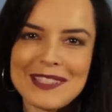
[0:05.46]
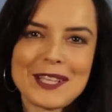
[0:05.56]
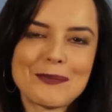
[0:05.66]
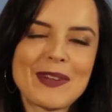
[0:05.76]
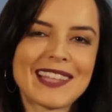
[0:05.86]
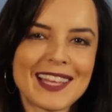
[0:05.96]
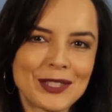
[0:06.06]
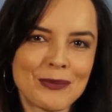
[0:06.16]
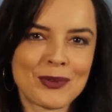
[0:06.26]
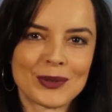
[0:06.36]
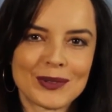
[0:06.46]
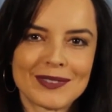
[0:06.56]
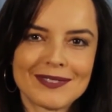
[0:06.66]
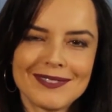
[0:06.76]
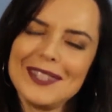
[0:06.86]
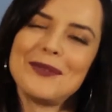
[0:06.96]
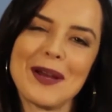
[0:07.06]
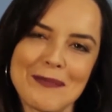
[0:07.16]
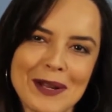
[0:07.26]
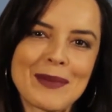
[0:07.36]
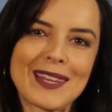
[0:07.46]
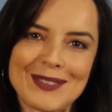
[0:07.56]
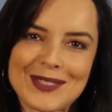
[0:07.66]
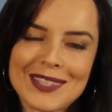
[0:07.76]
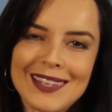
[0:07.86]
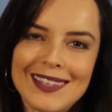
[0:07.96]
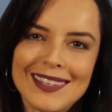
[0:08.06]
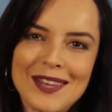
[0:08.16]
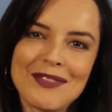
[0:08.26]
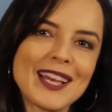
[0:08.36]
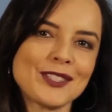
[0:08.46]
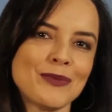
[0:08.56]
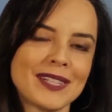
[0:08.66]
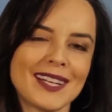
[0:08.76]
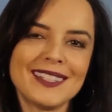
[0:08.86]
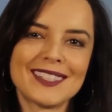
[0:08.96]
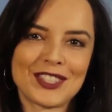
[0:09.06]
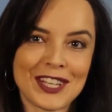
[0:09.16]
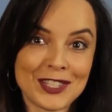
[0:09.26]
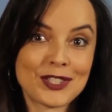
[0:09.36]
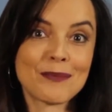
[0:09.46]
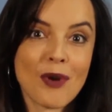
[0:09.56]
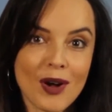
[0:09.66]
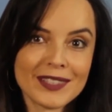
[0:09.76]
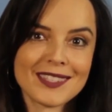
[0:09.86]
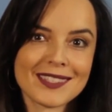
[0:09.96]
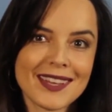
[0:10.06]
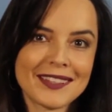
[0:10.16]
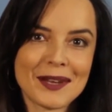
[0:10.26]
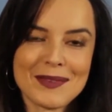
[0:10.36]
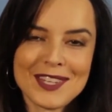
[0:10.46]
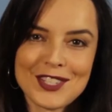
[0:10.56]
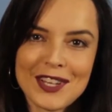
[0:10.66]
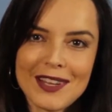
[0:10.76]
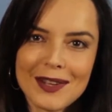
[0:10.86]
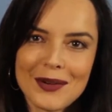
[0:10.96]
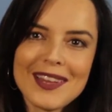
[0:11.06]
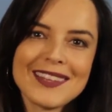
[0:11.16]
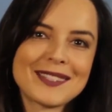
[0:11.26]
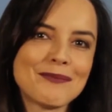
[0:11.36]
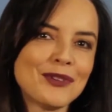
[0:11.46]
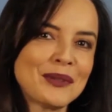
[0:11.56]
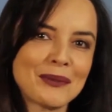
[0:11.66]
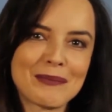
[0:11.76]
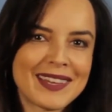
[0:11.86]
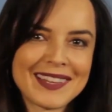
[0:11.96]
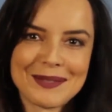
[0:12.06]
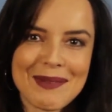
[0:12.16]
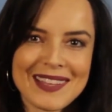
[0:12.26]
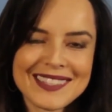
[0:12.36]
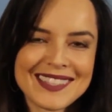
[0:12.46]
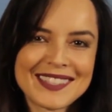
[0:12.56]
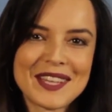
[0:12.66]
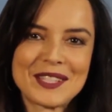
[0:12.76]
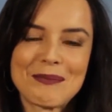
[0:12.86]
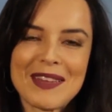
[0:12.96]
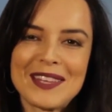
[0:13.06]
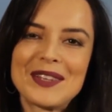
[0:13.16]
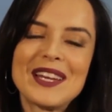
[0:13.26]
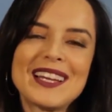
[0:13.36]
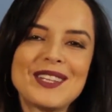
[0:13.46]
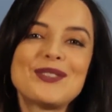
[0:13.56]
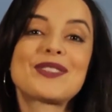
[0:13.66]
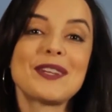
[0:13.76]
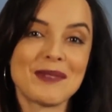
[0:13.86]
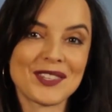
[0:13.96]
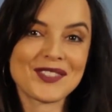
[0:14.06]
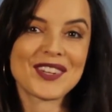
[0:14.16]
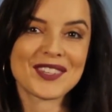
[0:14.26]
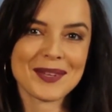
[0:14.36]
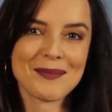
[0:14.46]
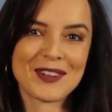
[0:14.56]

mais respeitada no mundo. E não é para menos. Evilásio Miranda, gerente de moda e design da BIT, conhece muito bem as bases desse respeito e os caminhos da nossa